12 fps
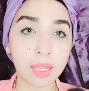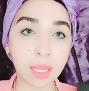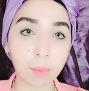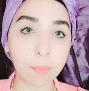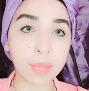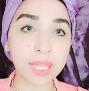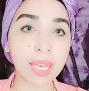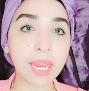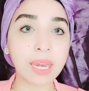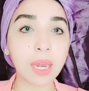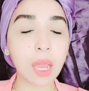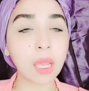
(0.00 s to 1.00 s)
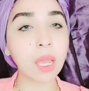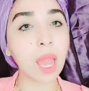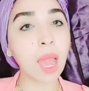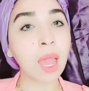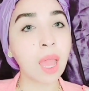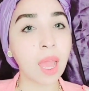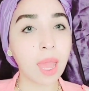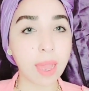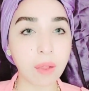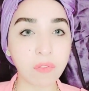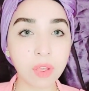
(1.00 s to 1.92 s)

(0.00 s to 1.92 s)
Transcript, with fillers: تمام كده لان هي آه،